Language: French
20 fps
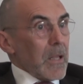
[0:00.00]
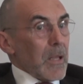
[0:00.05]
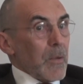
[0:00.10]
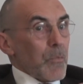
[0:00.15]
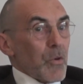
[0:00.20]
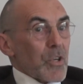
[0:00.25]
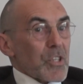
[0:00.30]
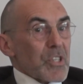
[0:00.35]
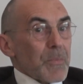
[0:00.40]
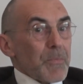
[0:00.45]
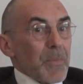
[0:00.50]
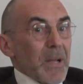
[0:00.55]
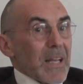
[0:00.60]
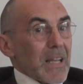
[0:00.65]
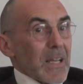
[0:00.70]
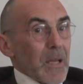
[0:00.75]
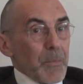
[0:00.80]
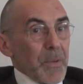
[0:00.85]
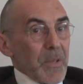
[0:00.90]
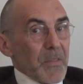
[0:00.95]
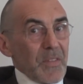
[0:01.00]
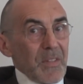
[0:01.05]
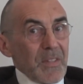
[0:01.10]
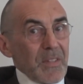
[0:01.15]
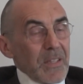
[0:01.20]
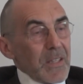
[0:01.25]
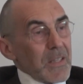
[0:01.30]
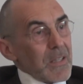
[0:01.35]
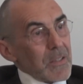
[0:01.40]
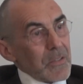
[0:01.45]
Et moi, je n'ai pas la
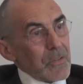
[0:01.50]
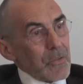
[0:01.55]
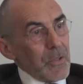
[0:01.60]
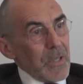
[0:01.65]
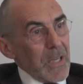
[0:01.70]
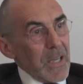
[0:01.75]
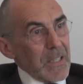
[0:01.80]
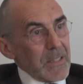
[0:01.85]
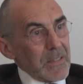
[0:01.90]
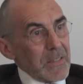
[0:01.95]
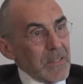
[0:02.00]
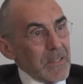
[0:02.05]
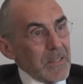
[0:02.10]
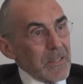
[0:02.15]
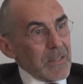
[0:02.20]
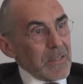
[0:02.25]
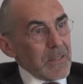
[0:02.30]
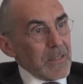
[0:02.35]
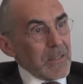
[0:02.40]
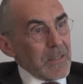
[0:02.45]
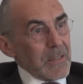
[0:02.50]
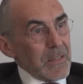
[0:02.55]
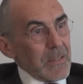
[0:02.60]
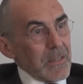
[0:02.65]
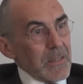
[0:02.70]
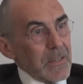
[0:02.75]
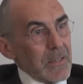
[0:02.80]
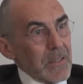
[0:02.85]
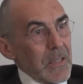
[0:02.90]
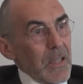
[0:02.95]
capacité de l'arrêter.
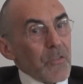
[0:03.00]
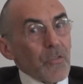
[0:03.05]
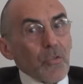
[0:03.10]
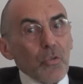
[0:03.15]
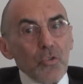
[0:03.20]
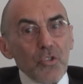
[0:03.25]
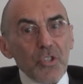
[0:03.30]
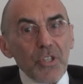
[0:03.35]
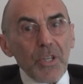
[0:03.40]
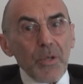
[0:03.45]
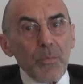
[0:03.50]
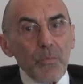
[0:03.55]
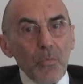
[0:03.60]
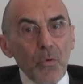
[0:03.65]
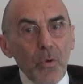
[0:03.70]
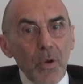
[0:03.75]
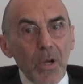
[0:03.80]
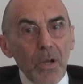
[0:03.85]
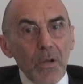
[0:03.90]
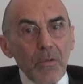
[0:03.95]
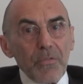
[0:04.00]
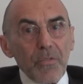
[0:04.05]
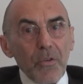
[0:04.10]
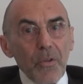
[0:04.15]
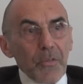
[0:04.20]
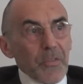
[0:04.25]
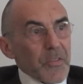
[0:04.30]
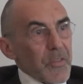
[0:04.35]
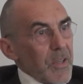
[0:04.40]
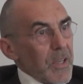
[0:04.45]
Est-ce que j'ai, moi,
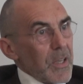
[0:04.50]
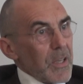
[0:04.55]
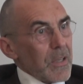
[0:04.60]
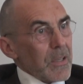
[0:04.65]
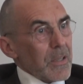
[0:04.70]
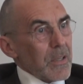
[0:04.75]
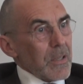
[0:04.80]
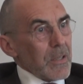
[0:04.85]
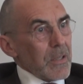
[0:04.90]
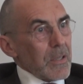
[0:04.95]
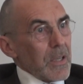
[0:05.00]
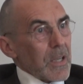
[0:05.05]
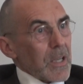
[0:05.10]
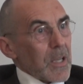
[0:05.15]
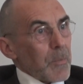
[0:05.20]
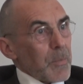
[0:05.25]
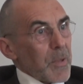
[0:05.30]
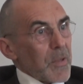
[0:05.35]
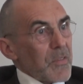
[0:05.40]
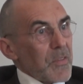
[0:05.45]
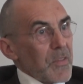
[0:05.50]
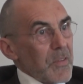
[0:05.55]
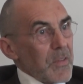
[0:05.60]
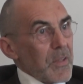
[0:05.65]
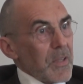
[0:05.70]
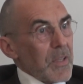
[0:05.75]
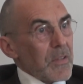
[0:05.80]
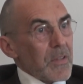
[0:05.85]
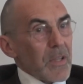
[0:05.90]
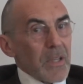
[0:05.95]
français, la
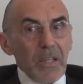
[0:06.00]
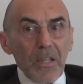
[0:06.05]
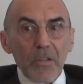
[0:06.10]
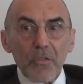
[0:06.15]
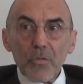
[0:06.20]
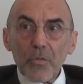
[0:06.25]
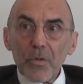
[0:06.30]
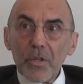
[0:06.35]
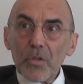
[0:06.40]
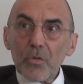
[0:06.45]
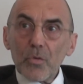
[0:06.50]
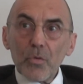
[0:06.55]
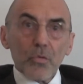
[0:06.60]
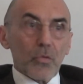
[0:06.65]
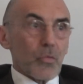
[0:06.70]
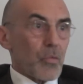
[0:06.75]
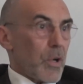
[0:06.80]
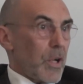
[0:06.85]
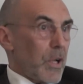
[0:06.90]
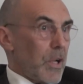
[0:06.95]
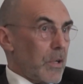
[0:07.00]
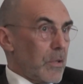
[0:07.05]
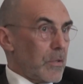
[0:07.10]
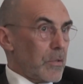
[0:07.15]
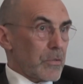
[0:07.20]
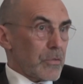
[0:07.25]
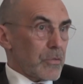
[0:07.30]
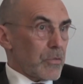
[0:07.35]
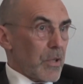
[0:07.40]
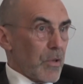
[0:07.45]
capacité d'aller sur les trottoirs,
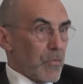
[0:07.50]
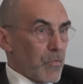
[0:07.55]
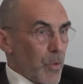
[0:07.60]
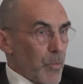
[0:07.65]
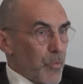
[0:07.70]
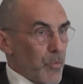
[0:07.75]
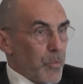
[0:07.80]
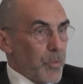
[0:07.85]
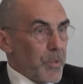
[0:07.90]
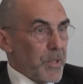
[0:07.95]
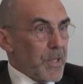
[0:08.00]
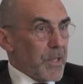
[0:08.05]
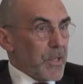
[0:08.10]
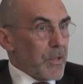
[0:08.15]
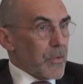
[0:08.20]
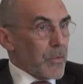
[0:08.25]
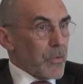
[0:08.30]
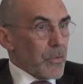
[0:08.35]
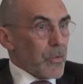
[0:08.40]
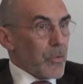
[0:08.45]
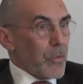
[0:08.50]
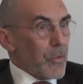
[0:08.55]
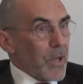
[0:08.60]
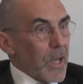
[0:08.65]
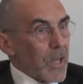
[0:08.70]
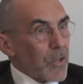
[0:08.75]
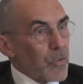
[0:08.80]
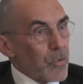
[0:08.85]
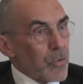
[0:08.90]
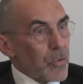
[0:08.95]
euh, sur la voie publique euh, au
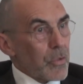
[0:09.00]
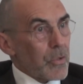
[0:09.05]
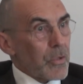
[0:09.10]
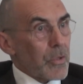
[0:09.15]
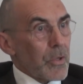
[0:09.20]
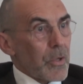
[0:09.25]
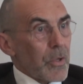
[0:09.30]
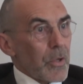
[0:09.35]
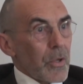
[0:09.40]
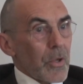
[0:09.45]
lac 2